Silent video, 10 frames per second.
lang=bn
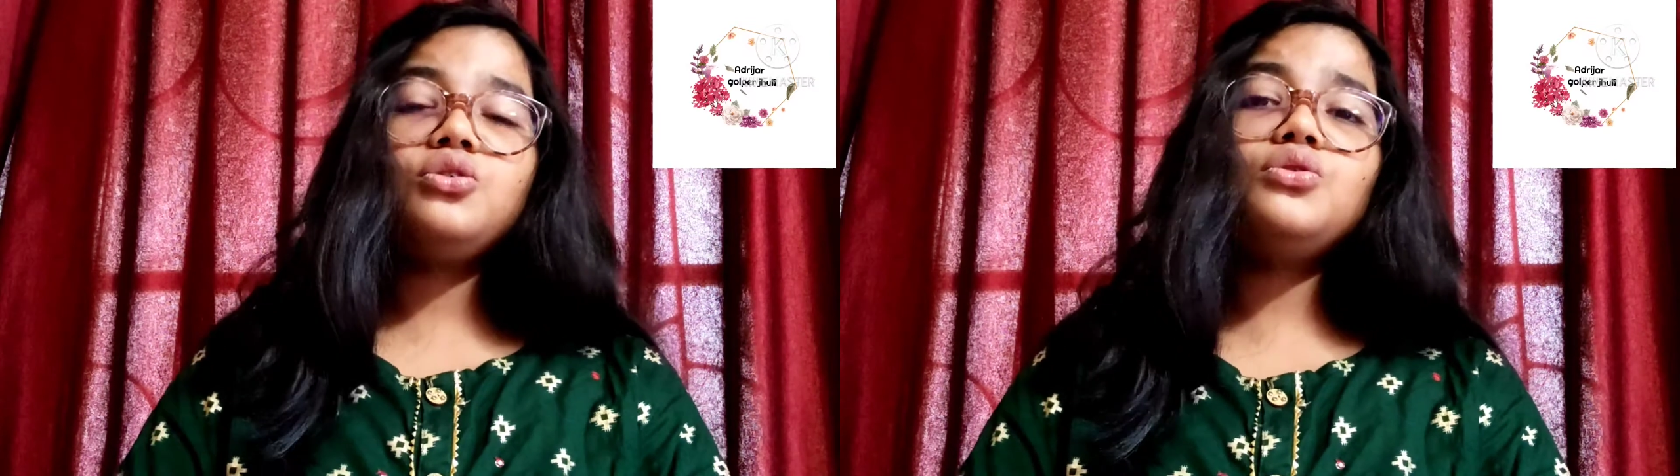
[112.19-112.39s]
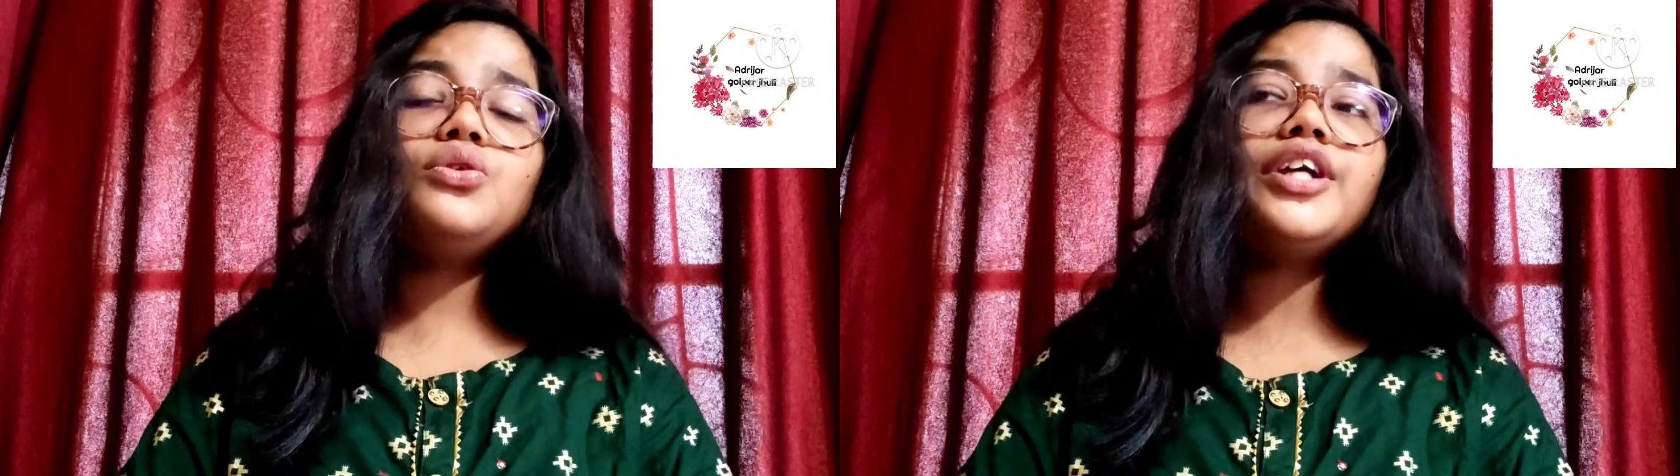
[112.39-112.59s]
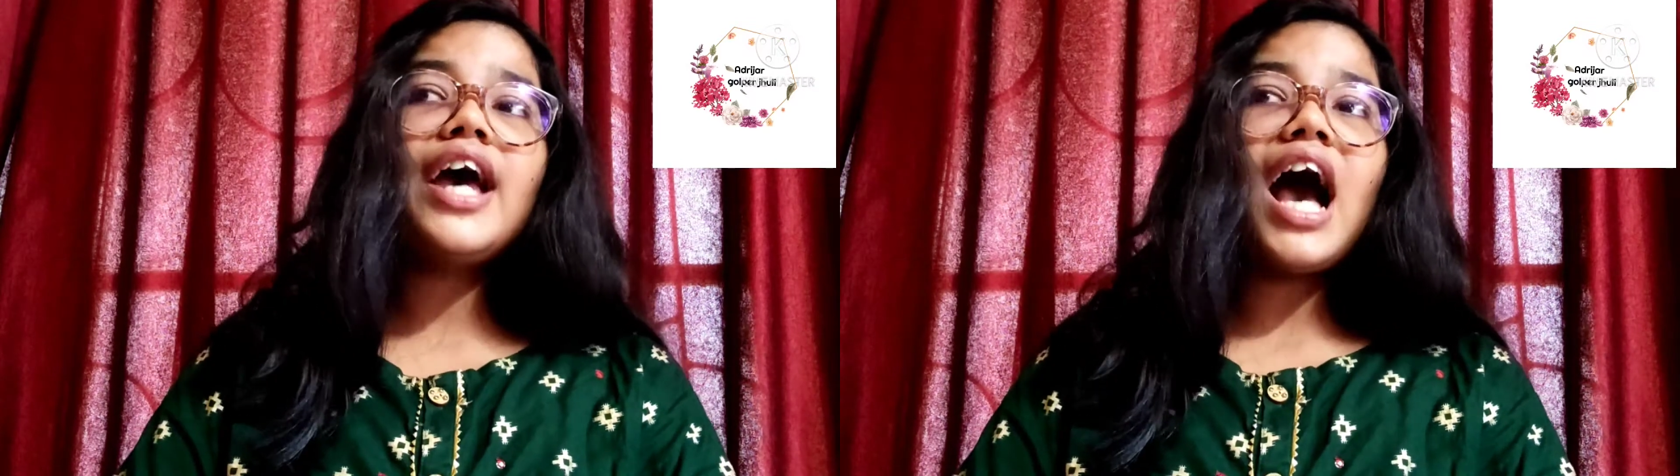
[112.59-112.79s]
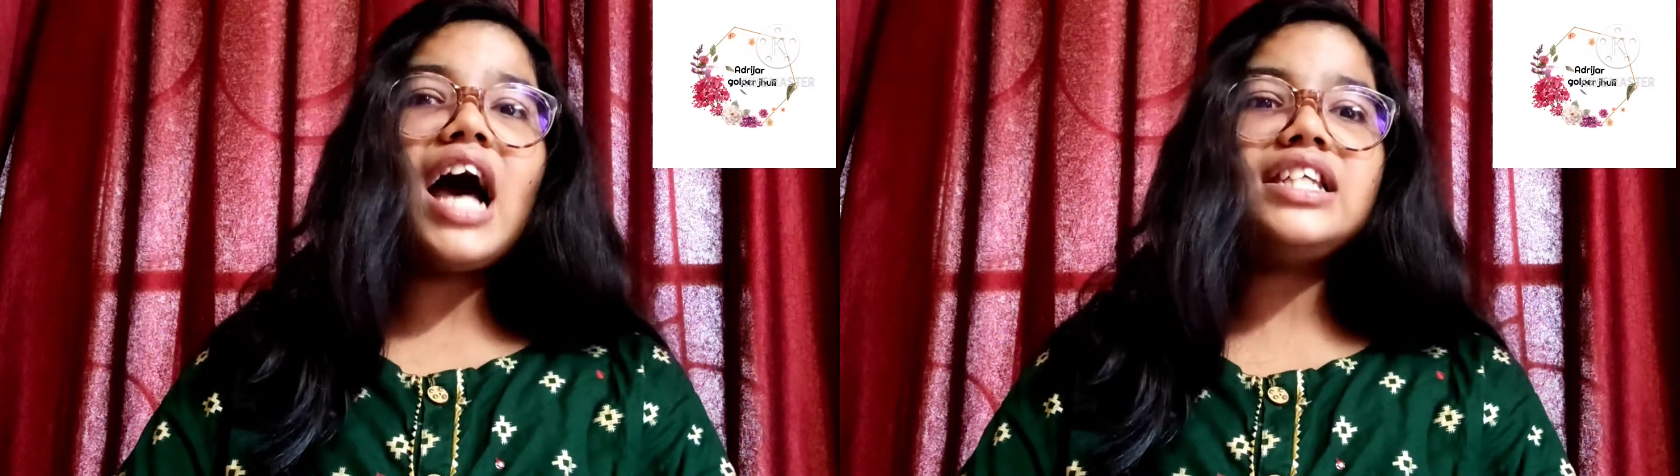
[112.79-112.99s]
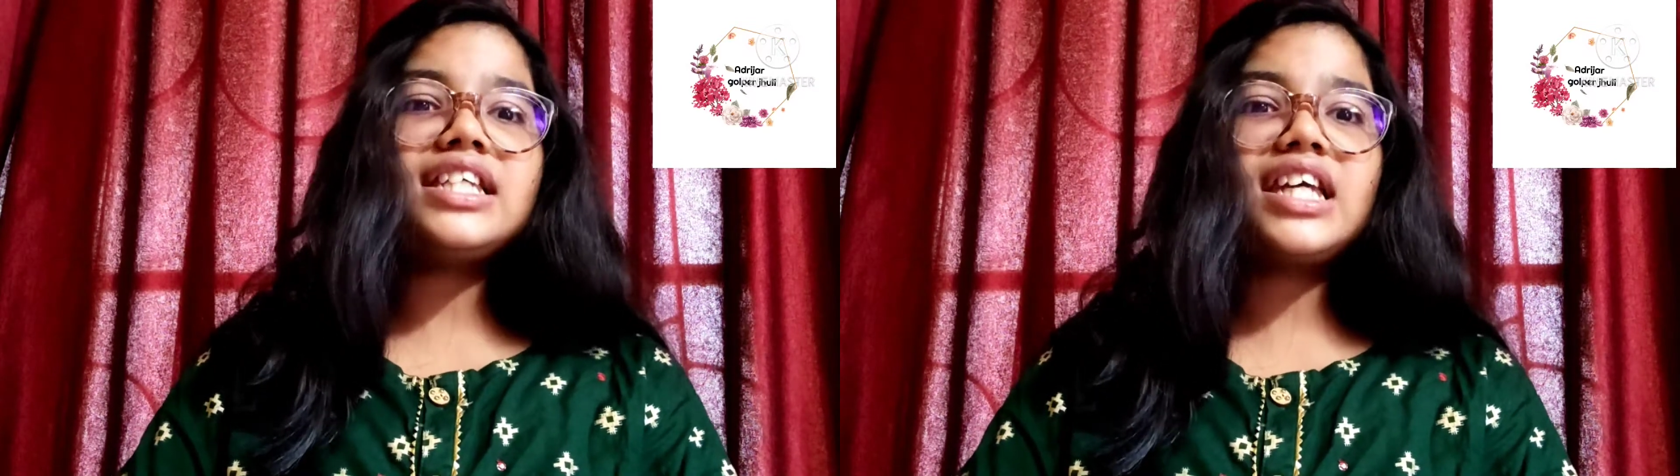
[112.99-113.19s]
দূর
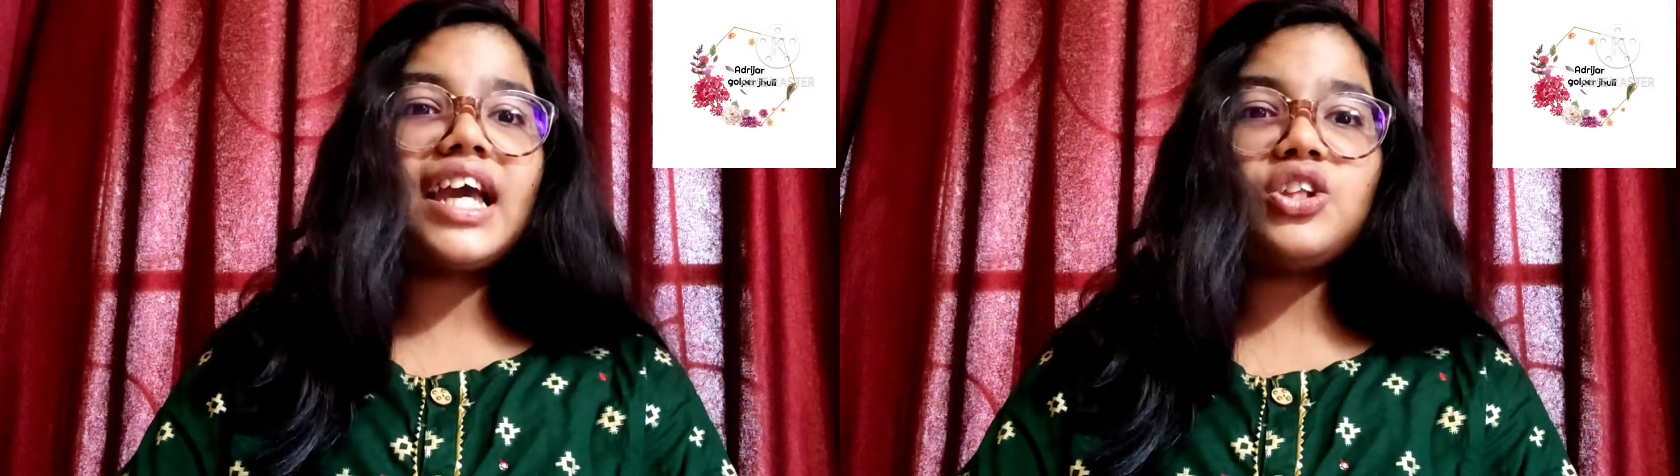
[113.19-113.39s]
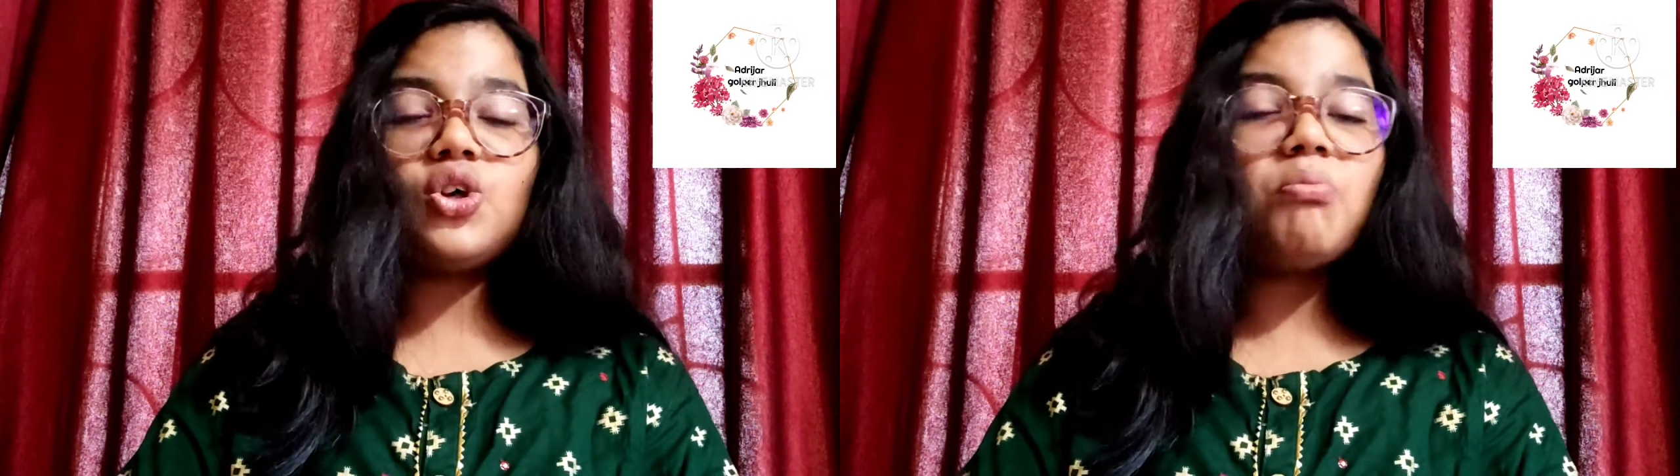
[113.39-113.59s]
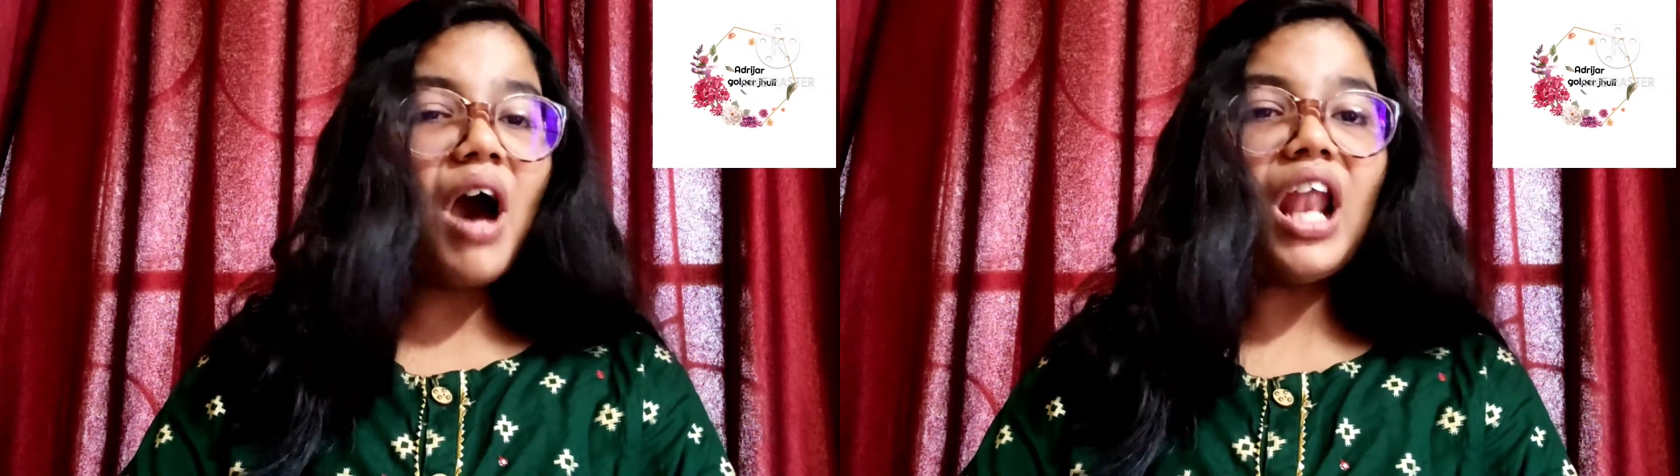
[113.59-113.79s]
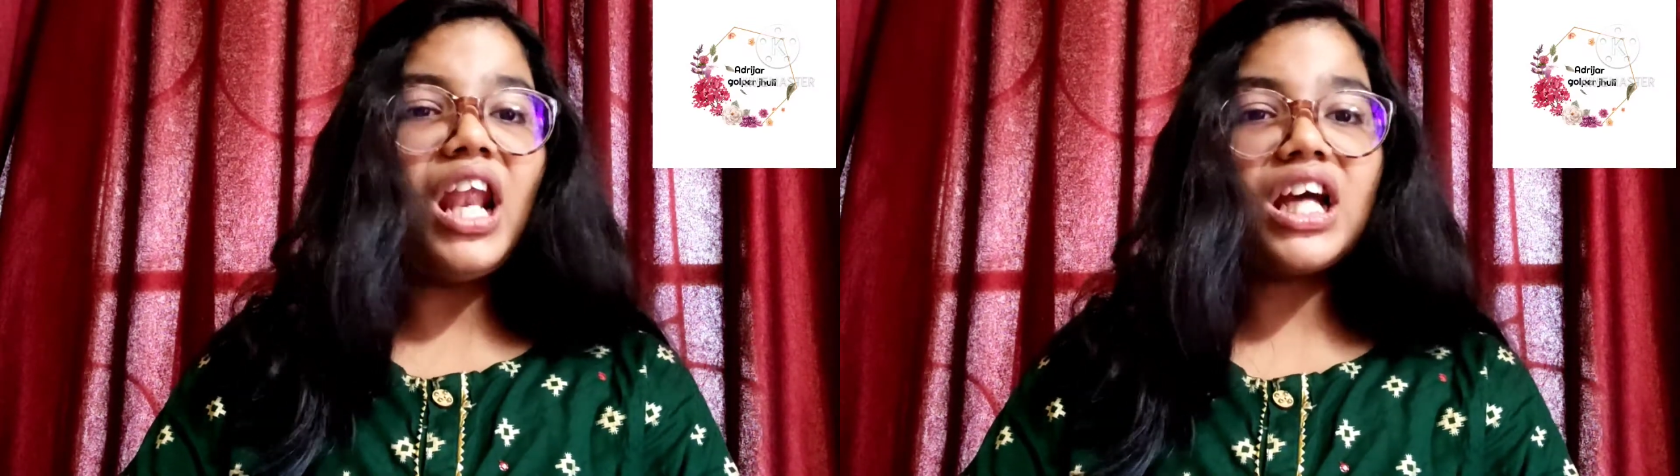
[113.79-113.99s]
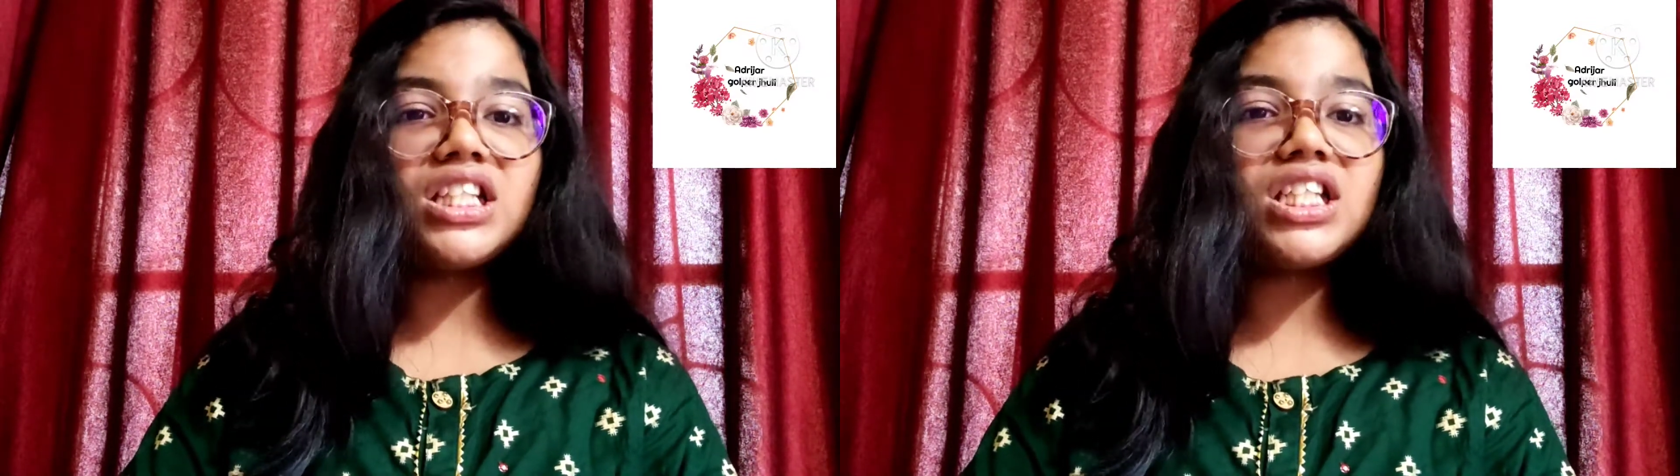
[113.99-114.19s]
আজকে একদম ভাল
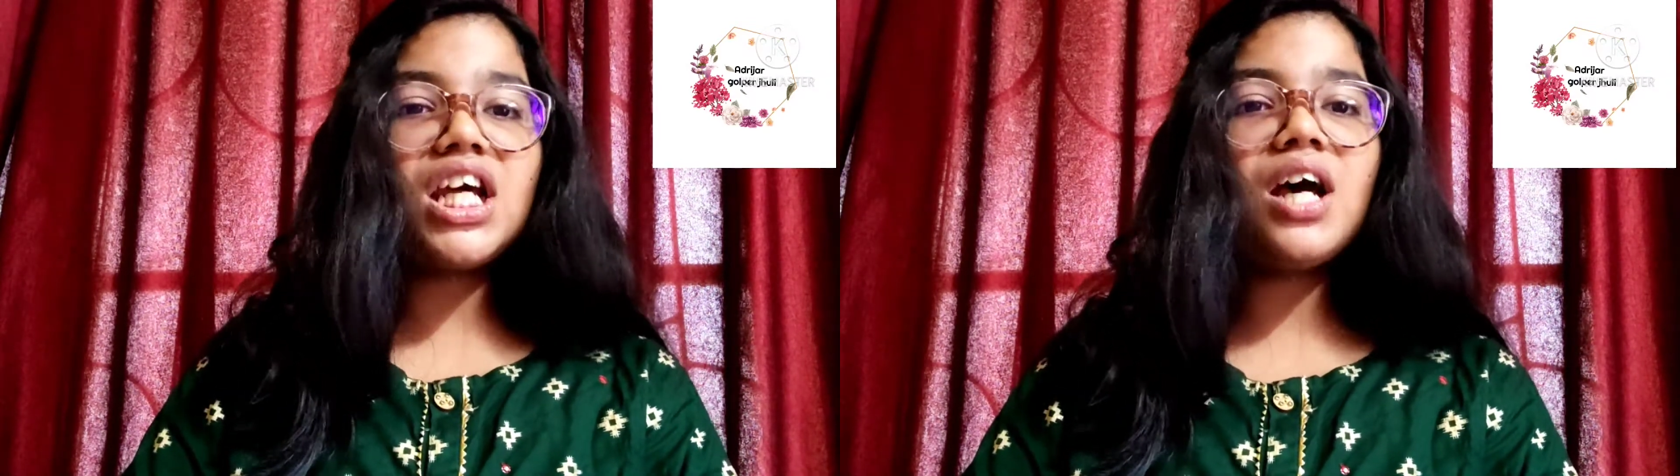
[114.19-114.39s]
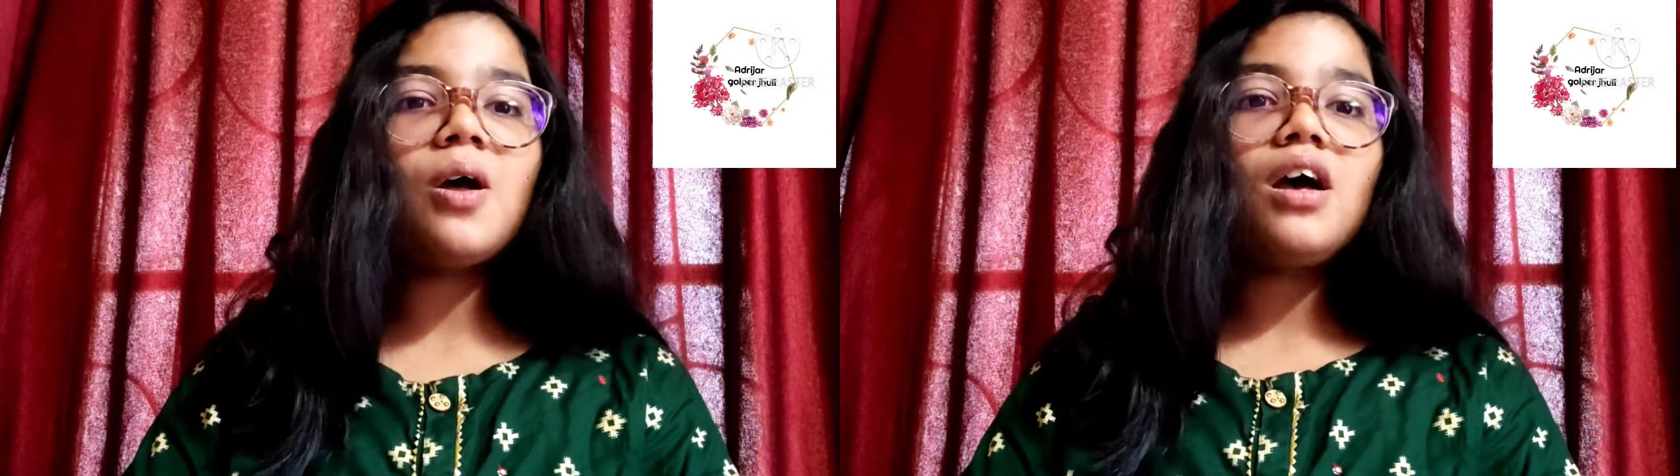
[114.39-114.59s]
লাগছে না